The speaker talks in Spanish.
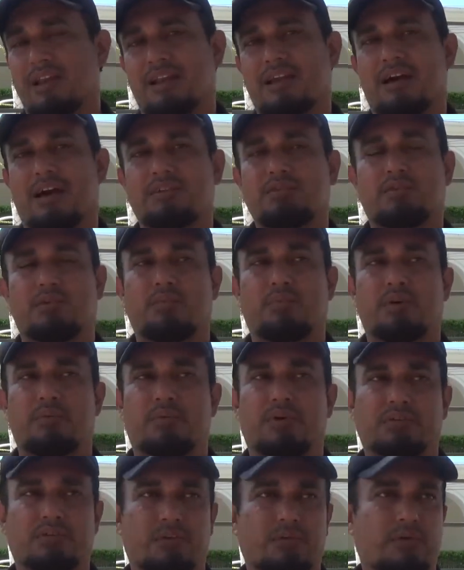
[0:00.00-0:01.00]
el caso pues,
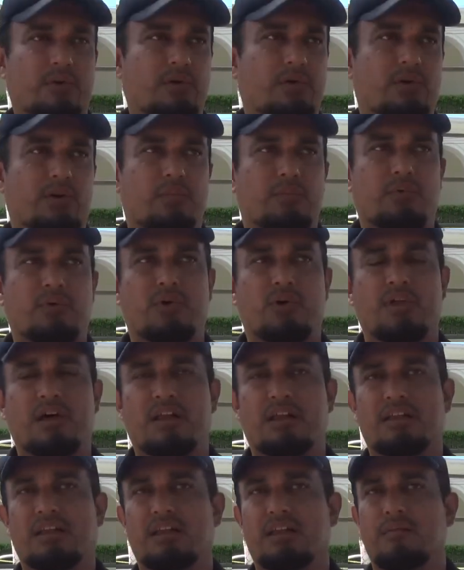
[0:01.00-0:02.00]
específico le puedo
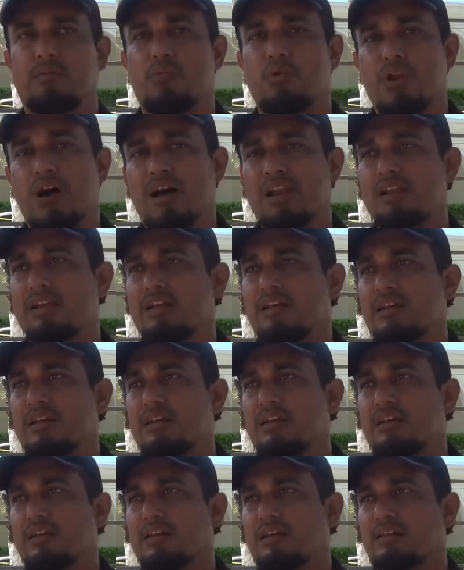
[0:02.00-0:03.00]
dar del mural
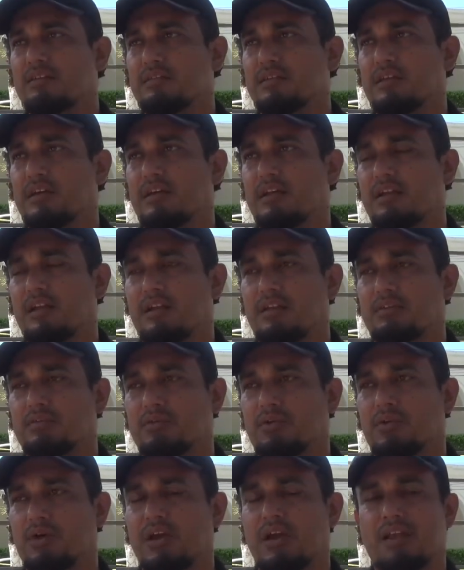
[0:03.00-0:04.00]
que se
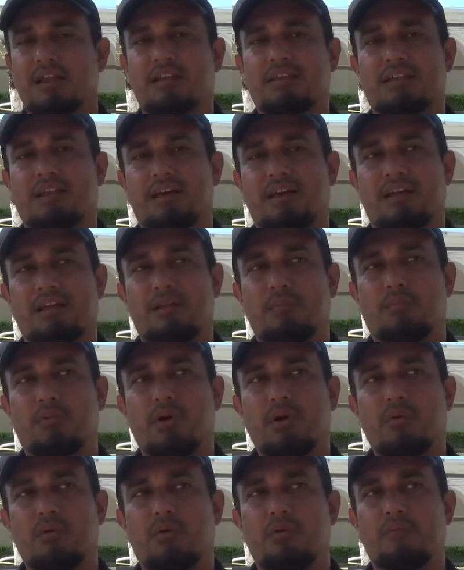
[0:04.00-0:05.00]
realizó allá en la entrada del
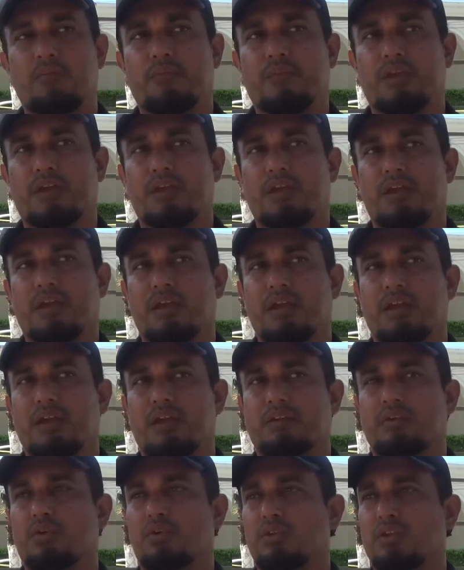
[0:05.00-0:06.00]
pueblo,
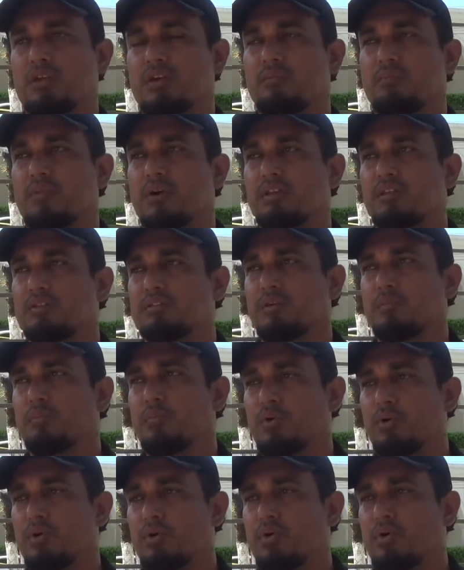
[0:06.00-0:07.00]
eh, donde
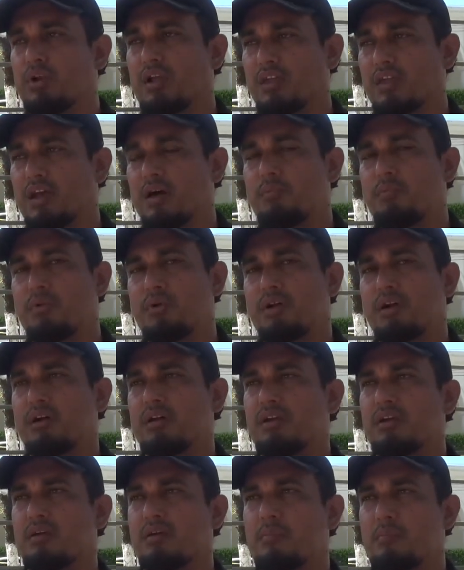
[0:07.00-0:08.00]
participó la diáspora
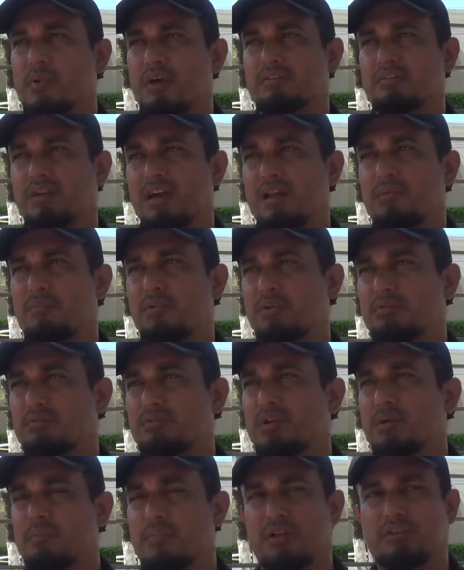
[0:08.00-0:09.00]
y en especial pues
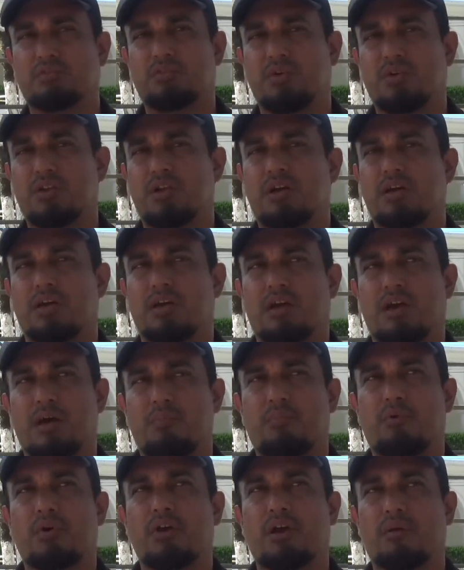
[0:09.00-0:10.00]
una persona que
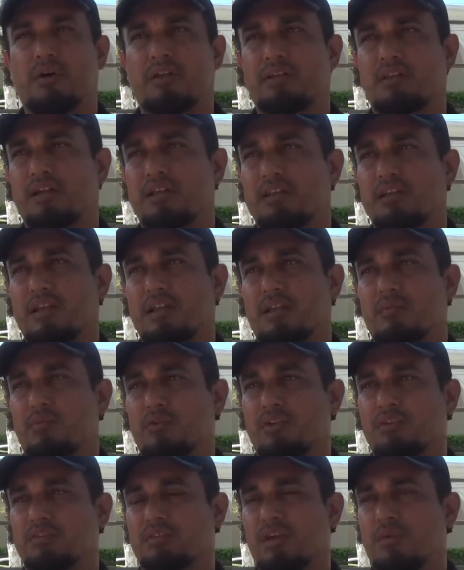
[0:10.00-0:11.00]
apoya bastante el
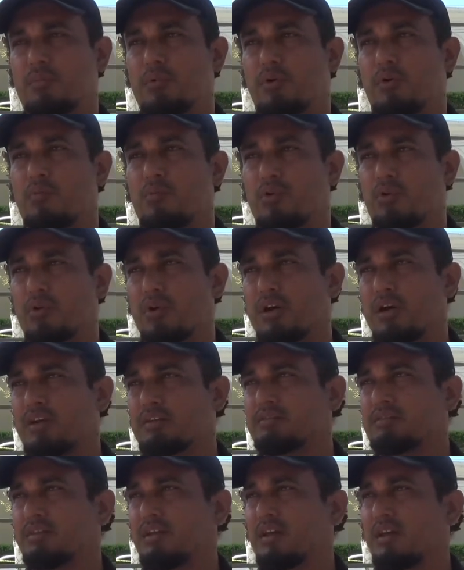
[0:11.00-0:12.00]
municipio, como lo
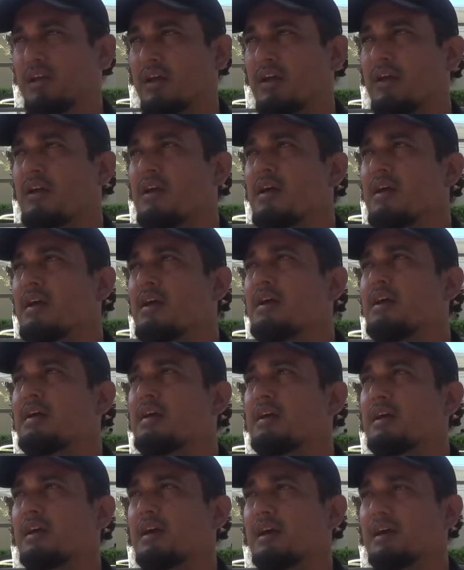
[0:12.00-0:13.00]
es eh,
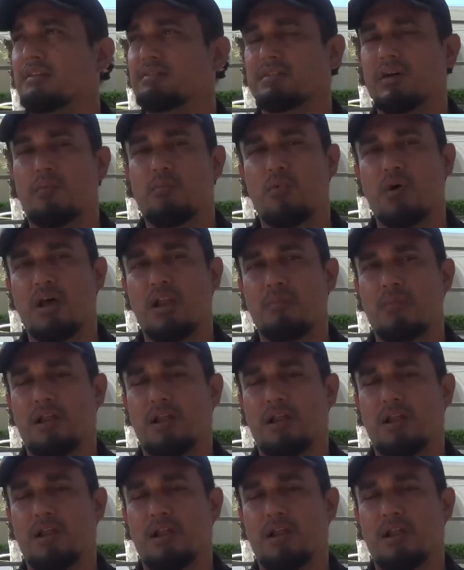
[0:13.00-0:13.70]
Samuel